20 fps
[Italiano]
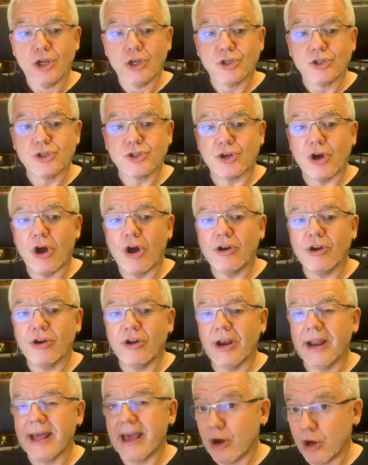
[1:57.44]

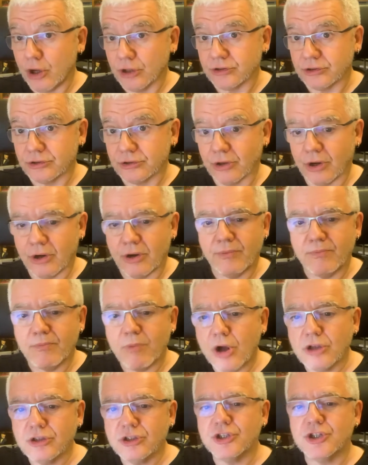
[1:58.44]
Sono le 8.
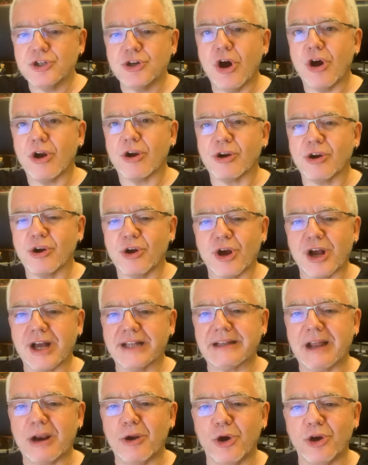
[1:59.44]
Buongiorno
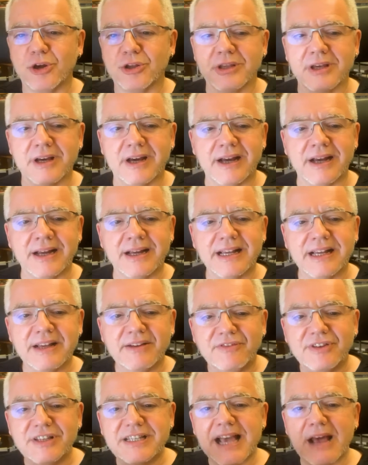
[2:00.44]
Catalogna.
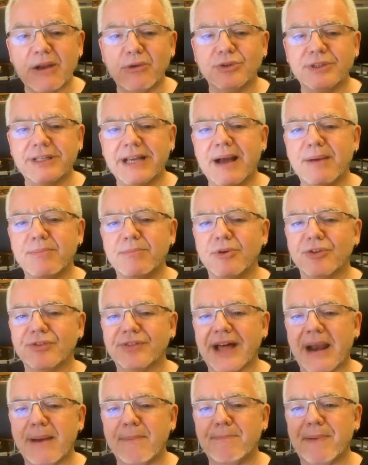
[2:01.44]
Vi salutiamo
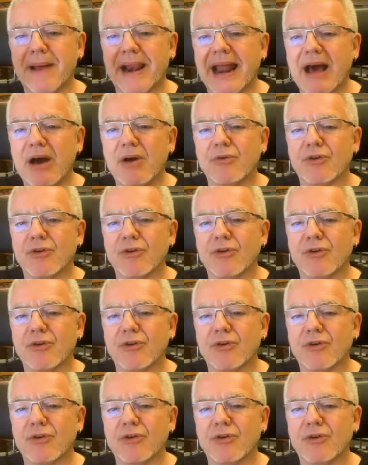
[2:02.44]
dal Palau